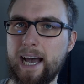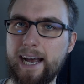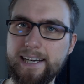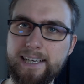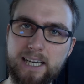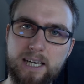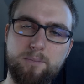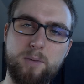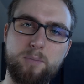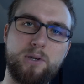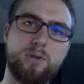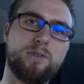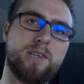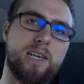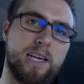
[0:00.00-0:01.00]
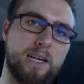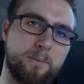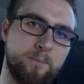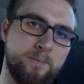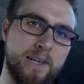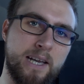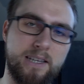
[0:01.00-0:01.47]
andere
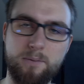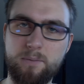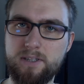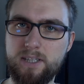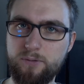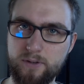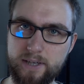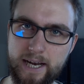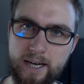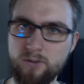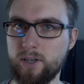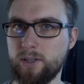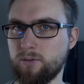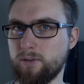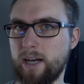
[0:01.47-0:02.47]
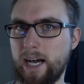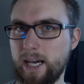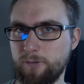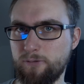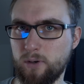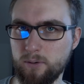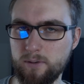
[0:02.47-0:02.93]
Bibliotheken, nämlich die von Android oder
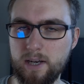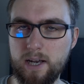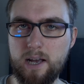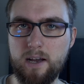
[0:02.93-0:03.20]
iPhone,